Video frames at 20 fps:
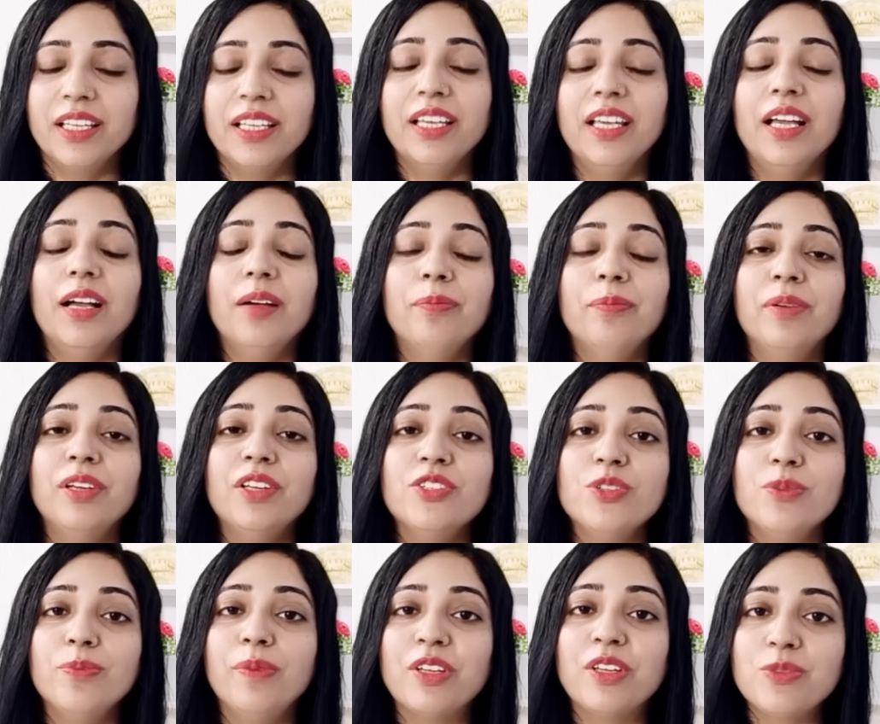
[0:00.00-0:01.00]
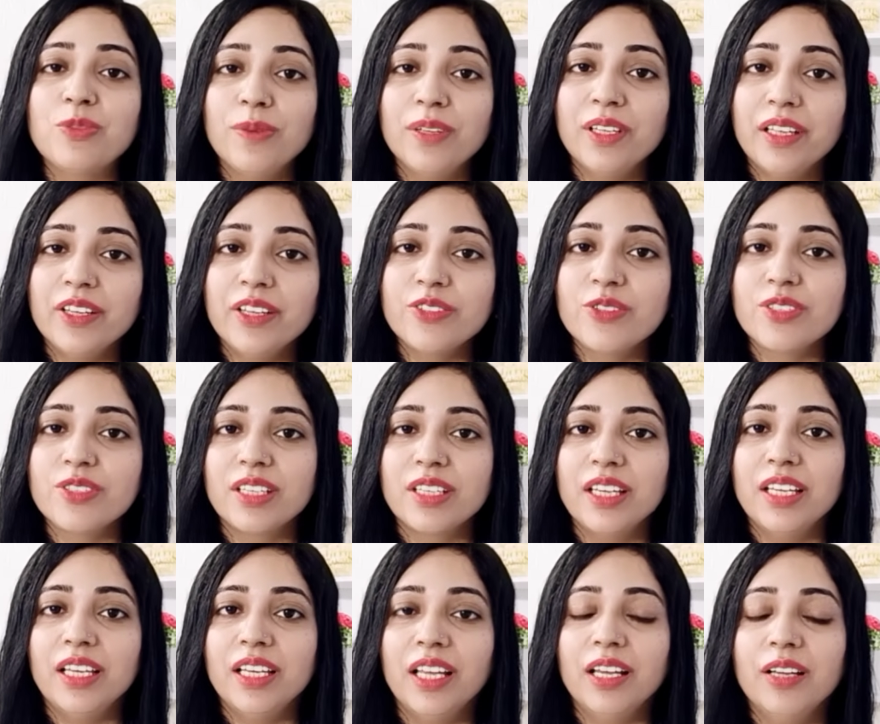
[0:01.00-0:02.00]
कि अपनी जो बचपन की जो
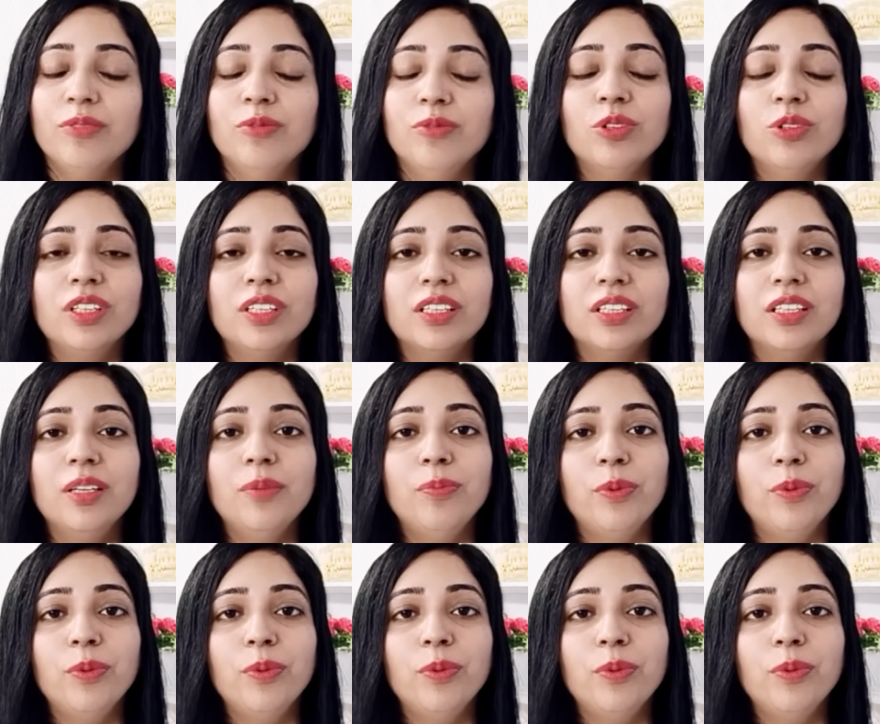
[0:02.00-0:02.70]
स्किन है वो कितनी